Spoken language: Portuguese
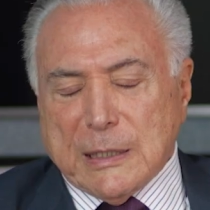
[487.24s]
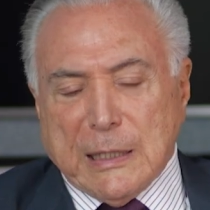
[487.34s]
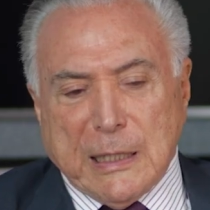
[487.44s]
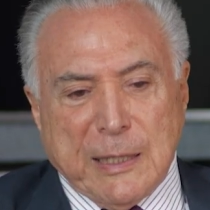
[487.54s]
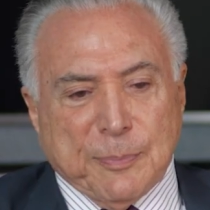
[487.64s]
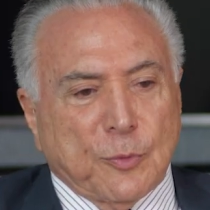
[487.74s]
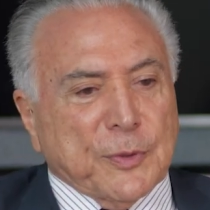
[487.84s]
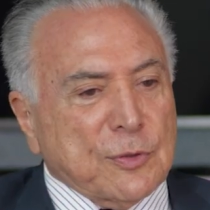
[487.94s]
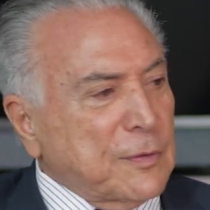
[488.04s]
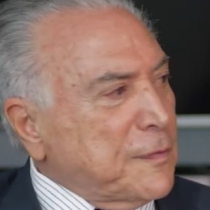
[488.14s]
naquela época, o
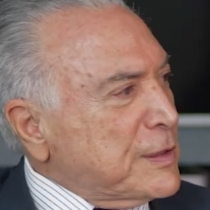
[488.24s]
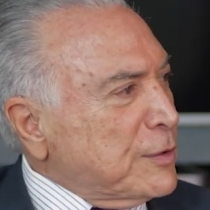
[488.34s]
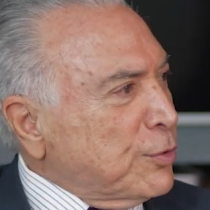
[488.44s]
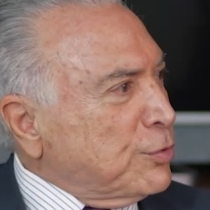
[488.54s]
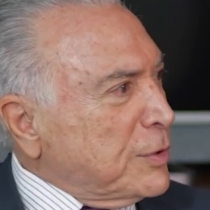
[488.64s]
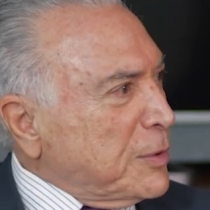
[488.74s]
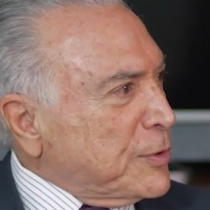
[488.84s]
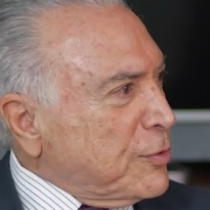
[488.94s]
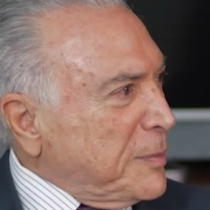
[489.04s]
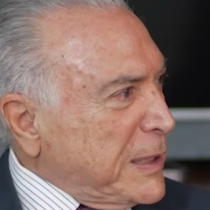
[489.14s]
pessoal que fazia noturno era o
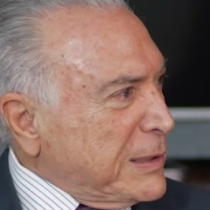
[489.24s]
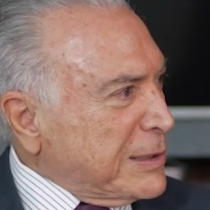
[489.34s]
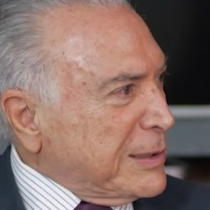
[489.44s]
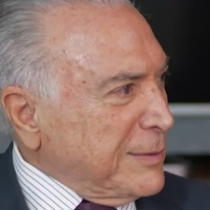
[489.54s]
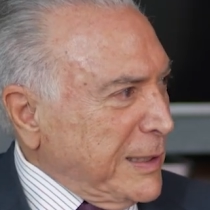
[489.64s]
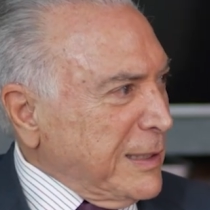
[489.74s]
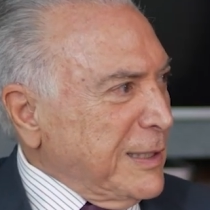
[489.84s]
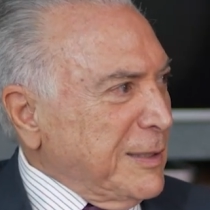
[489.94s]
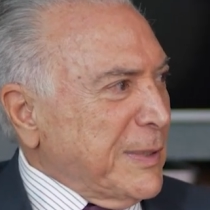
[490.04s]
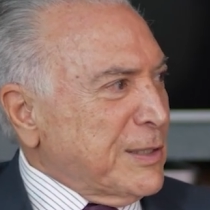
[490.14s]
pessoal mais, né,
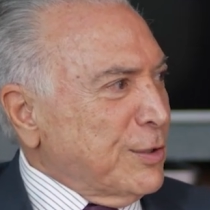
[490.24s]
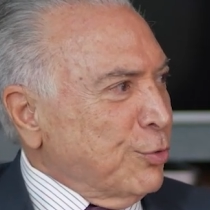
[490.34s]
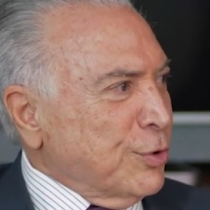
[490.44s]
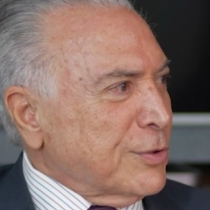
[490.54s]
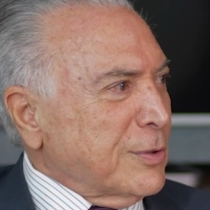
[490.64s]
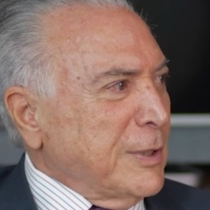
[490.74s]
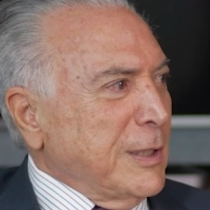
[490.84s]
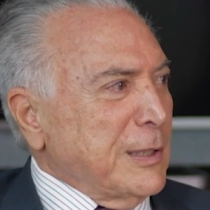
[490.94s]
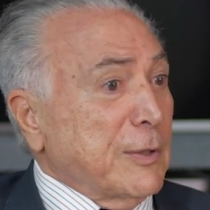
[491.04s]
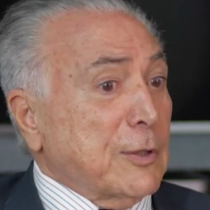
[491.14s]
mais idoso.
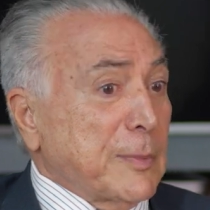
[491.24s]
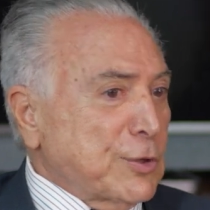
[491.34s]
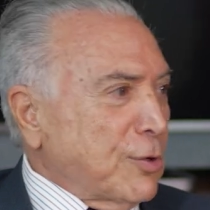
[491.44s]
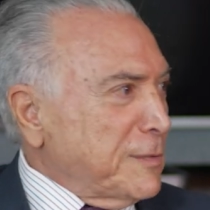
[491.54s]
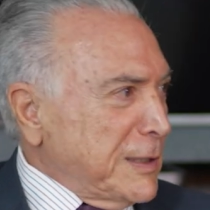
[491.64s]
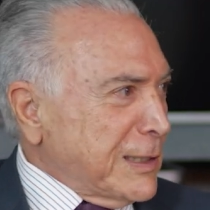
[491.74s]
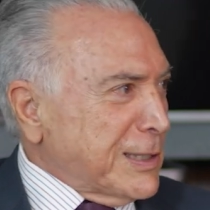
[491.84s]
Eu era o mais jovem da